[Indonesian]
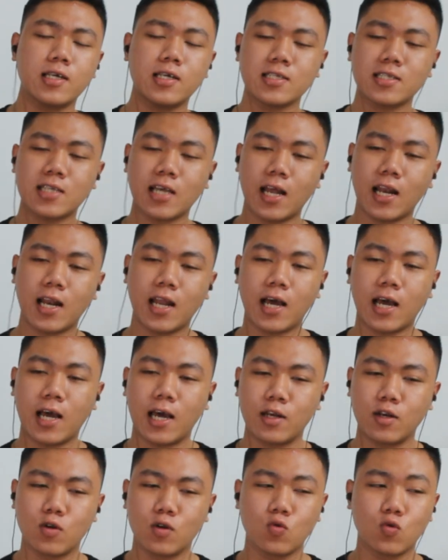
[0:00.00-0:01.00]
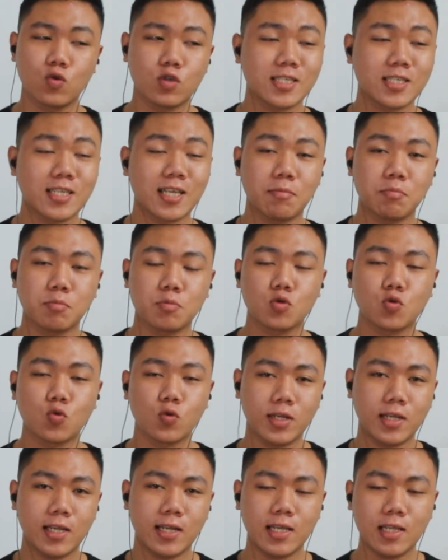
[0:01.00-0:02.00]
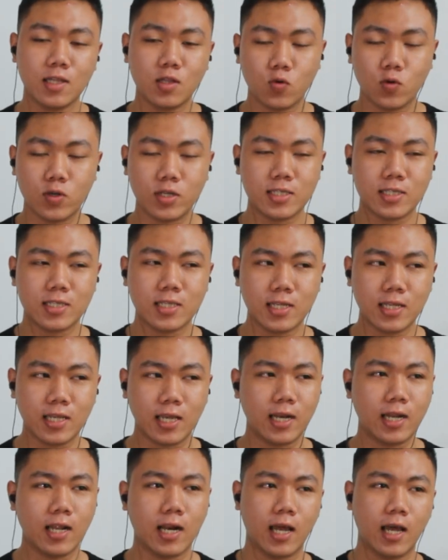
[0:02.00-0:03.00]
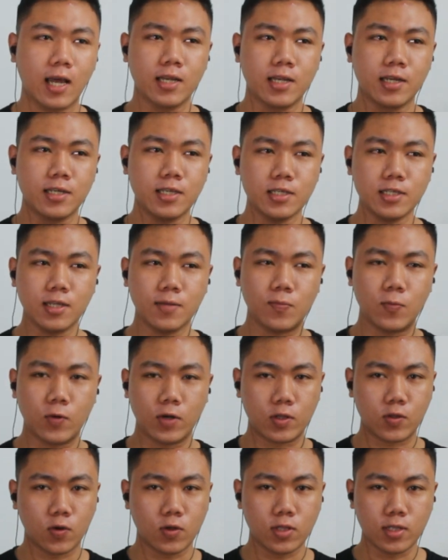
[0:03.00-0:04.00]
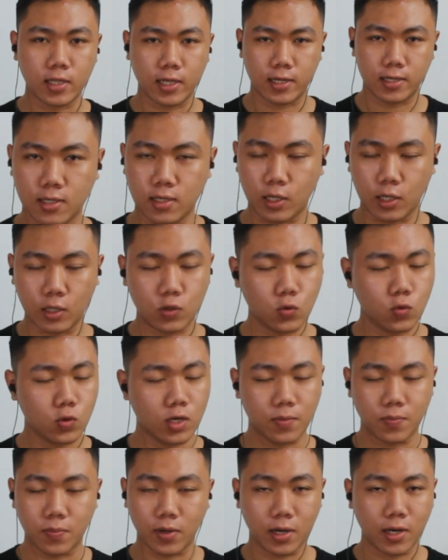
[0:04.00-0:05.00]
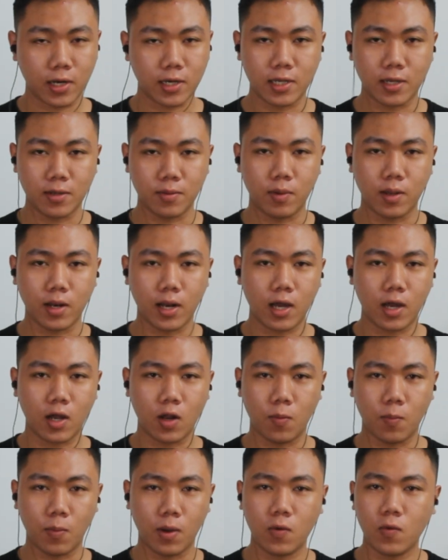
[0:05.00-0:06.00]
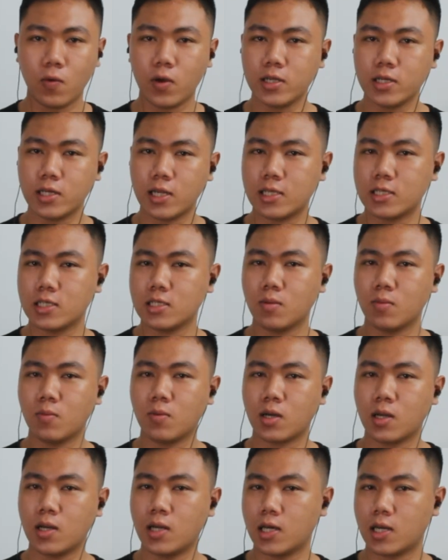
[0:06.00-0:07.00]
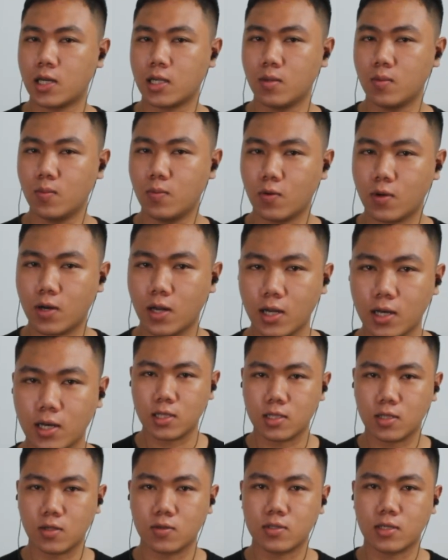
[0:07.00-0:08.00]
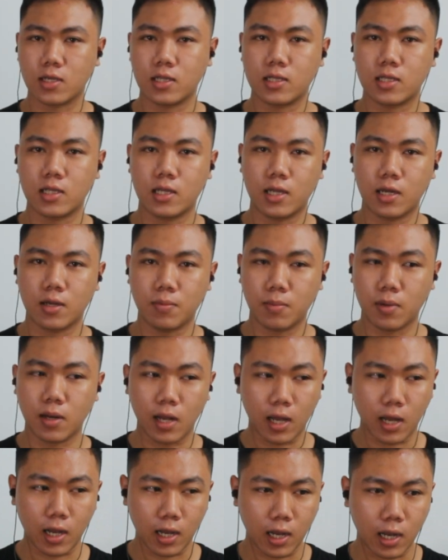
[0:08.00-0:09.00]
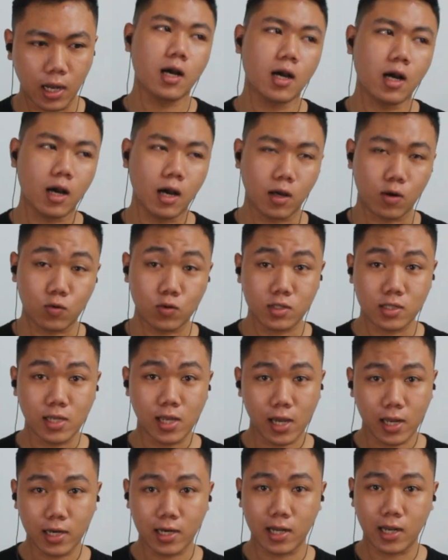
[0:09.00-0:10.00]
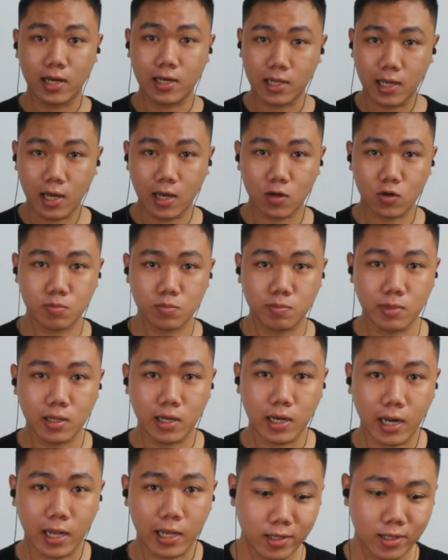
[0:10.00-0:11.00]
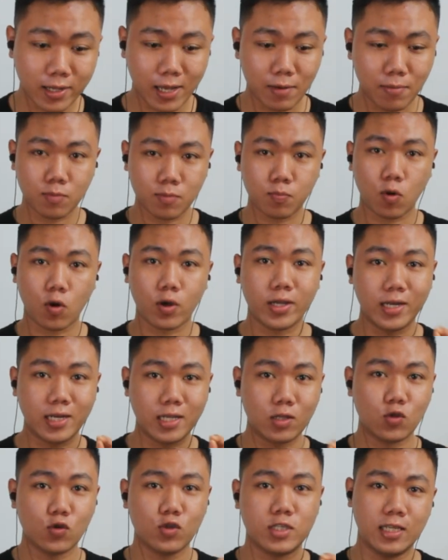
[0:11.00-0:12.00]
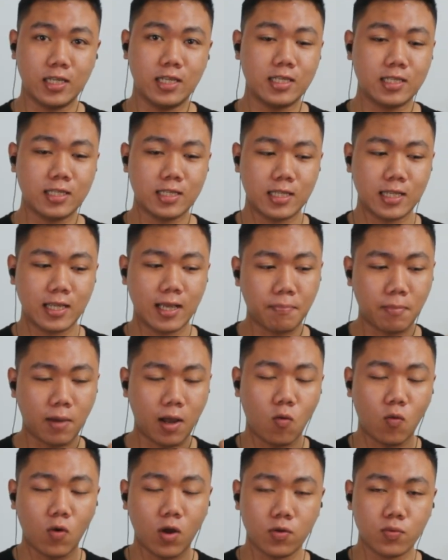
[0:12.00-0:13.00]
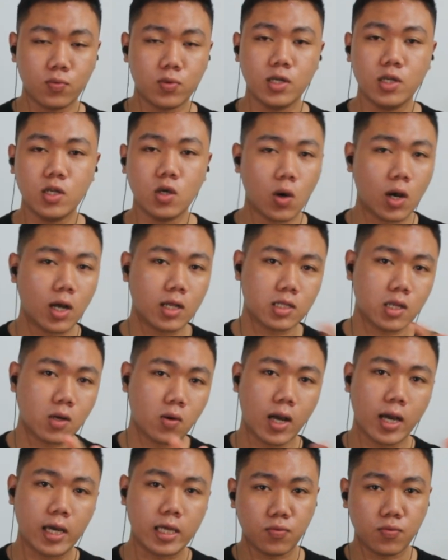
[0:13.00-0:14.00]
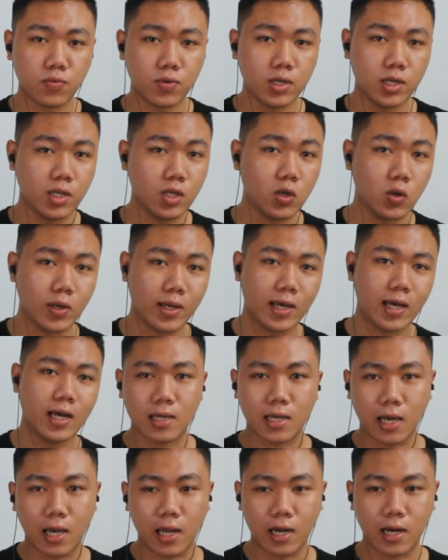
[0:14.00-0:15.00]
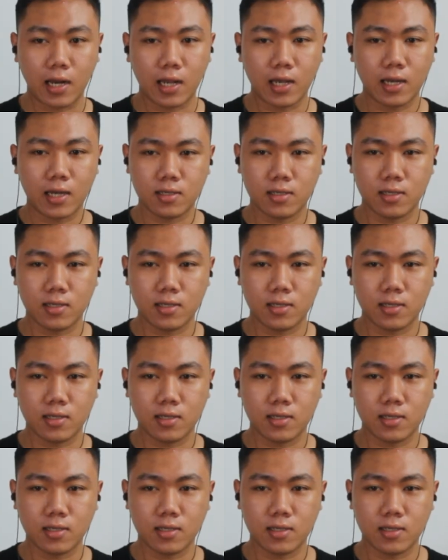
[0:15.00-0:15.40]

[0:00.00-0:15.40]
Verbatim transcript: kesalahan Gus Samsudin itu di sini adalah dia setiap buat konten itu nggak pernah dia bilang kalau bahwa ini hanya sebuah sekedar hiburan atau settingan belakang. Harusnya ada dia harus menekankan poin itu sih di setiap awal video atau akhir video ya, karena